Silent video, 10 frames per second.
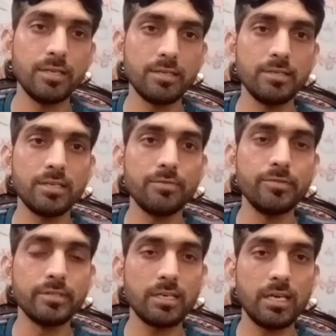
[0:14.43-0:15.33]
टर्की के
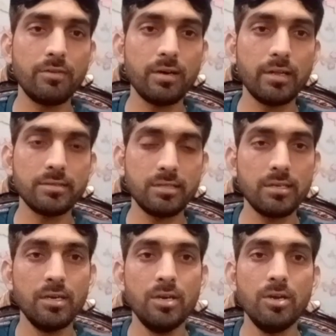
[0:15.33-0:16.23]
वीज़ा के हवाले
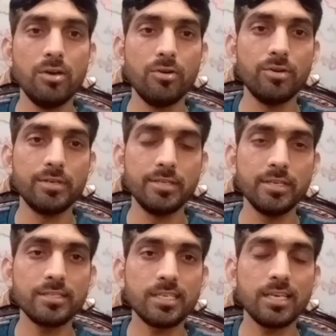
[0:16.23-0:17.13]
से और
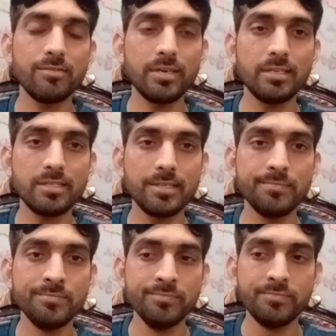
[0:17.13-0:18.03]
टी के हवाले से